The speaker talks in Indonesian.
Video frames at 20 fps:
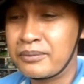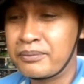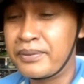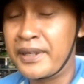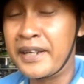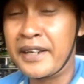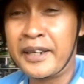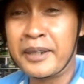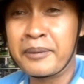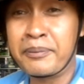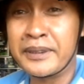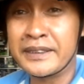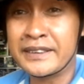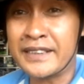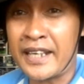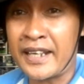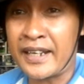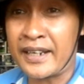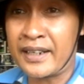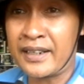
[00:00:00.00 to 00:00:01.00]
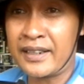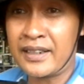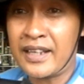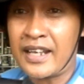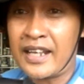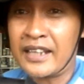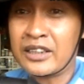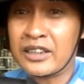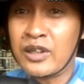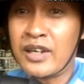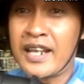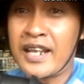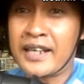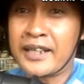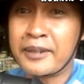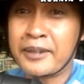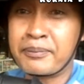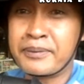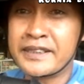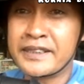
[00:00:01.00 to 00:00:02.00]
bearing besar atau
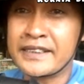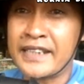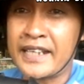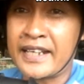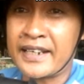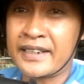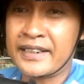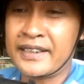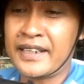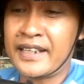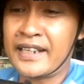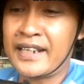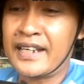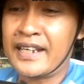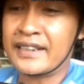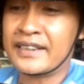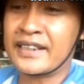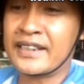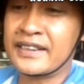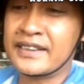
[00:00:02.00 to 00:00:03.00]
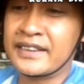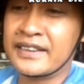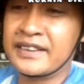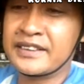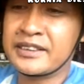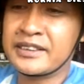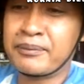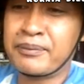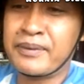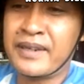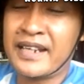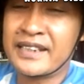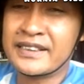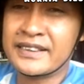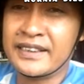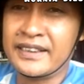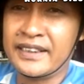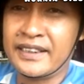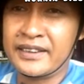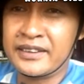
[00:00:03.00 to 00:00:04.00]
laker besar yang ada di sebelah
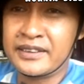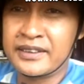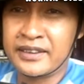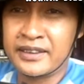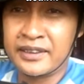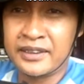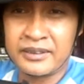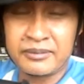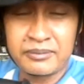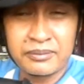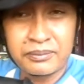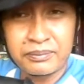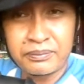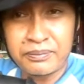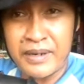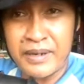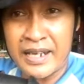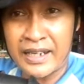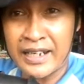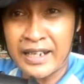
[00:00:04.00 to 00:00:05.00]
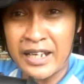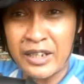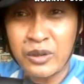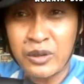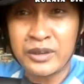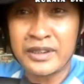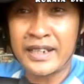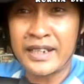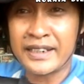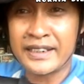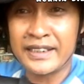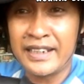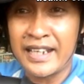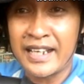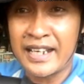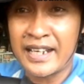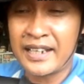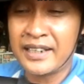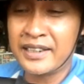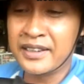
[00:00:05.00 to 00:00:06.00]
sini di belakang roda
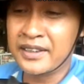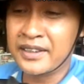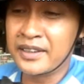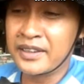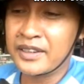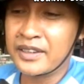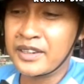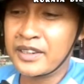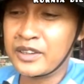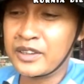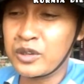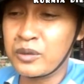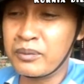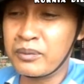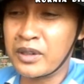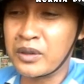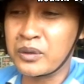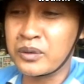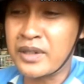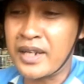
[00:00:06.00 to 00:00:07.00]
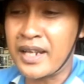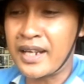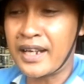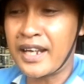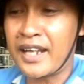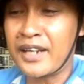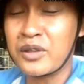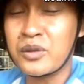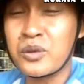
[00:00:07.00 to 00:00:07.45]
gila itu menggunakan